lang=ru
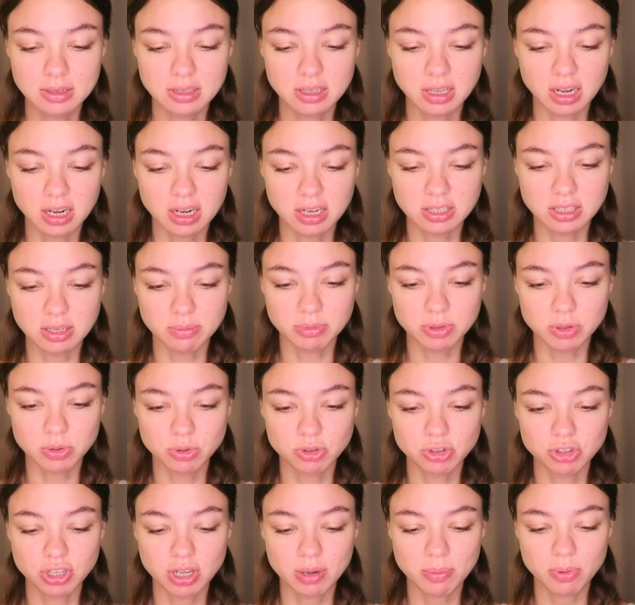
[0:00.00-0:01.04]
Так, это мы
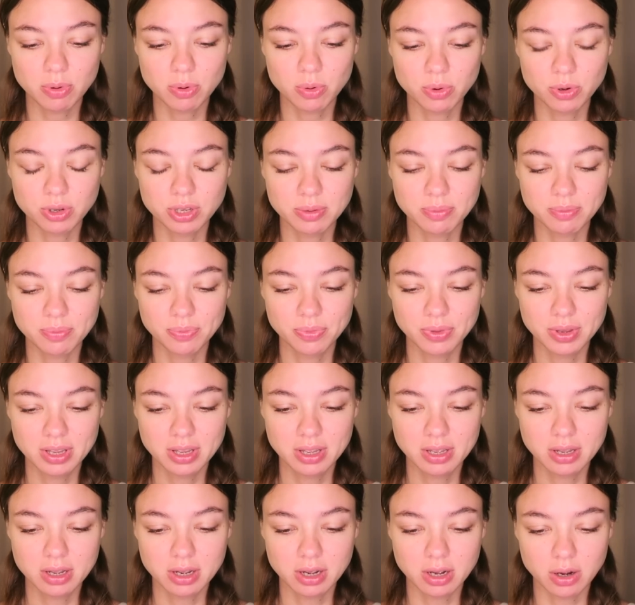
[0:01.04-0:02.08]
точно обходим.
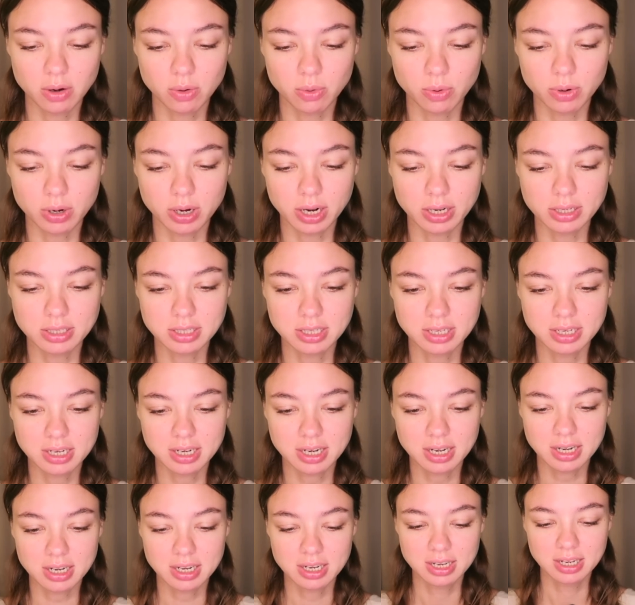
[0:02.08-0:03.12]

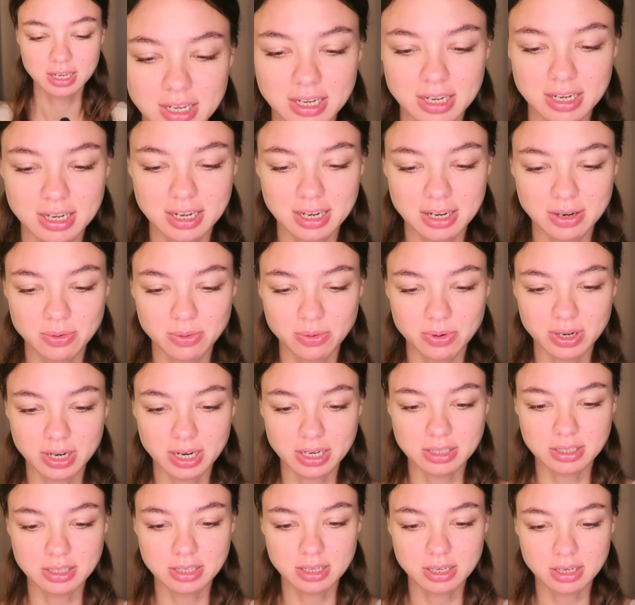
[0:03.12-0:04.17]
Аккуратненько,
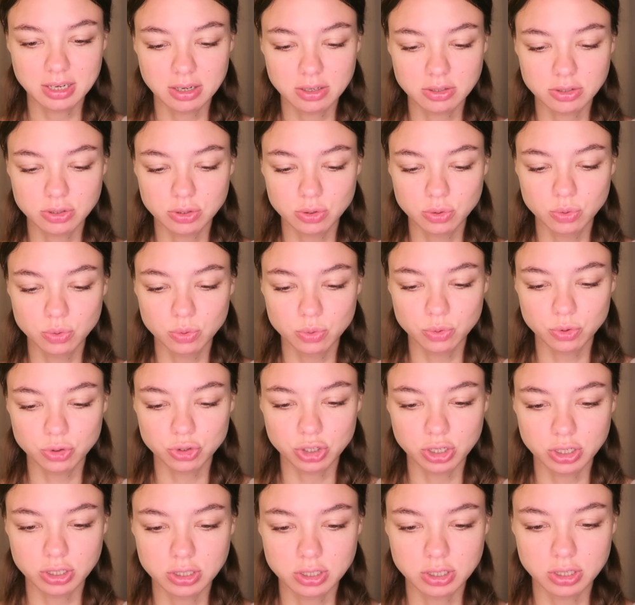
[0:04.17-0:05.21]
аккуратненько.
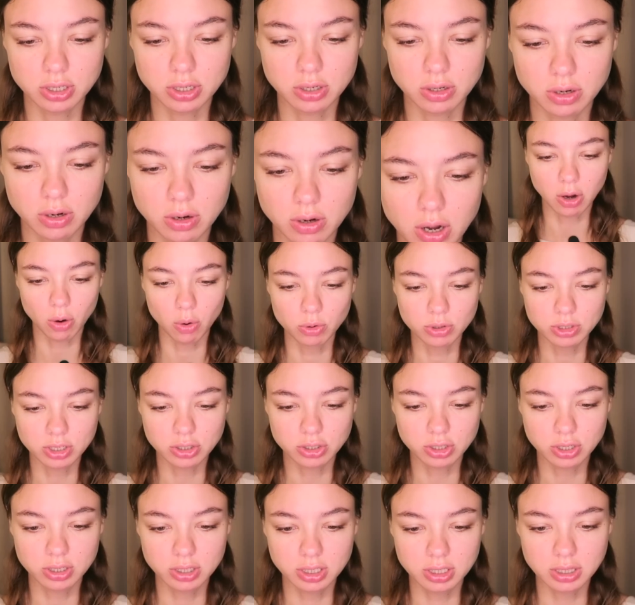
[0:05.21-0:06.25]
Слушайте, а он,
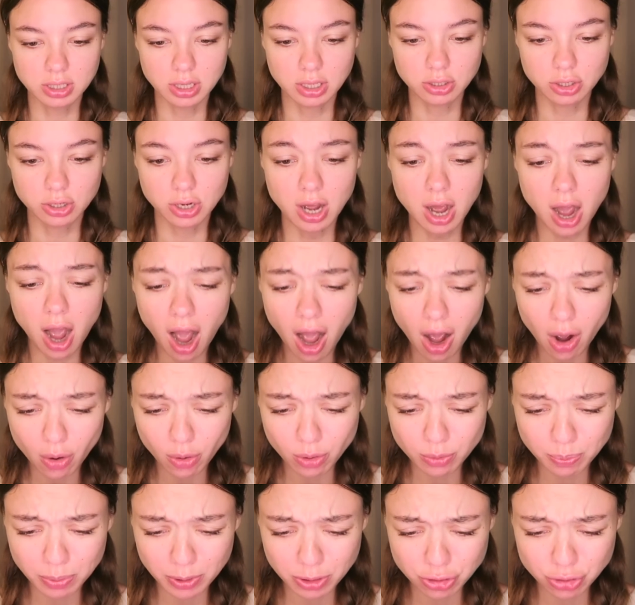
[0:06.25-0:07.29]
нат... Нат... А,
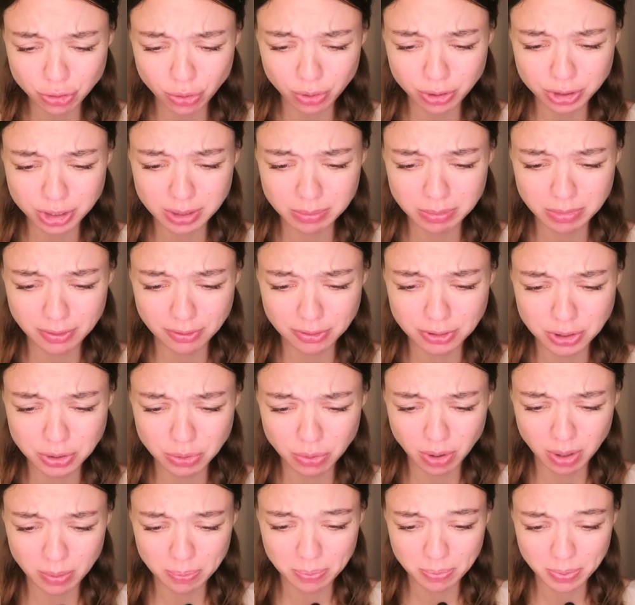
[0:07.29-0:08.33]
он поджег себе
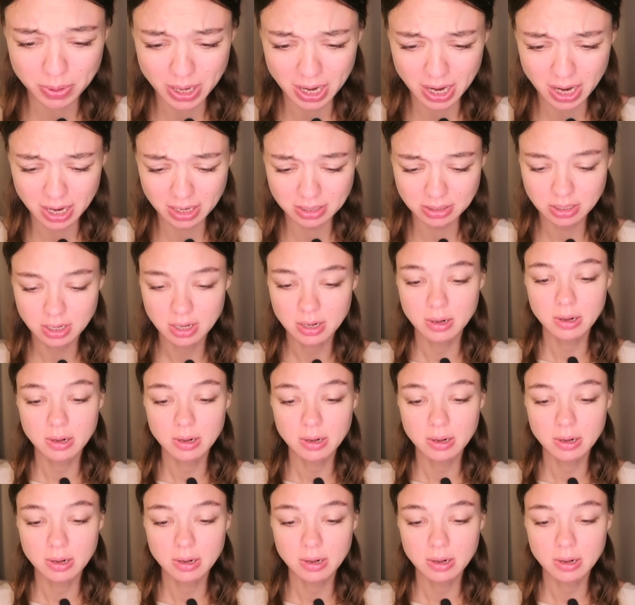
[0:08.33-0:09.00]
все опять.